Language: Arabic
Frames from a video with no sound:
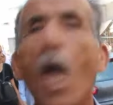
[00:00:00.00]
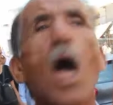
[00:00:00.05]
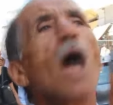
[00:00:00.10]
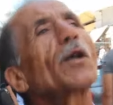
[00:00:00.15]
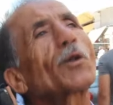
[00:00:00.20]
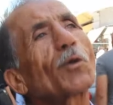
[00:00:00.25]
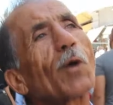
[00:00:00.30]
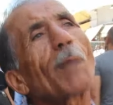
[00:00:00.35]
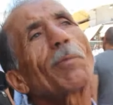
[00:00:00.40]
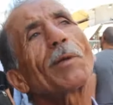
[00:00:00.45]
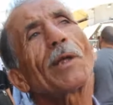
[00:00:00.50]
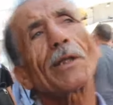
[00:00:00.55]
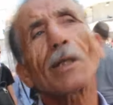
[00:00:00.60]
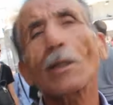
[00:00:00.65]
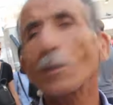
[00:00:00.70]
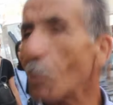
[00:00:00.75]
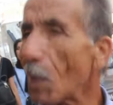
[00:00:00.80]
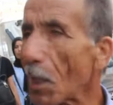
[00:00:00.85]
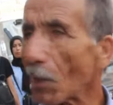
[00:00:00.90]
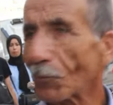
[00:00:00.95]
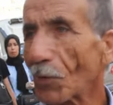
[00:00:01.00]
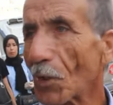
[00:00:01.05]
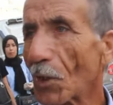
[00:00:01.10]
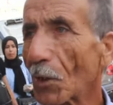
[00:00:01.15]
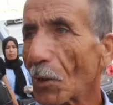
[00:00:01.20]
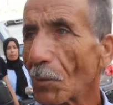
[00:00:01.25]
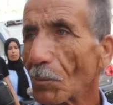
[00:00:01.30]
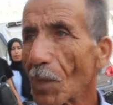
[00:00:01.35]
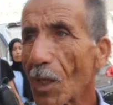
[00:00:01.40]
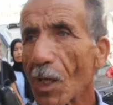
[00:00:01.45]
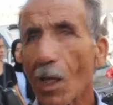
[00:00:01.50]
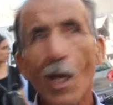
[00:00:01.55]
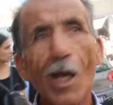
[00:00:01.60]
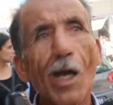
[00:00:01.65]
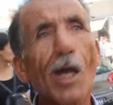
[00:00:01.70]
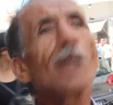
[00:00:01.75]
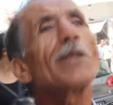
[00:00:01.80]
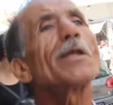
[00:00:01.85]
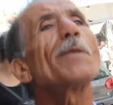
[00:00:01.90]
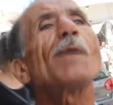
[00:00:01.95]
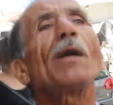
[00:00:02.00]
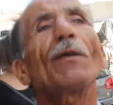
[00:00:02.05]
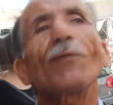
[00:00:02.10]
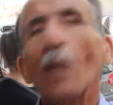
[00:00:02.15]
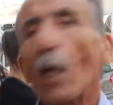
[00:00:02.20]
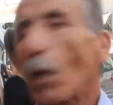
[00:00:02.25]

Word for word: الطوابلية تبيع فيهم اللي يبيع في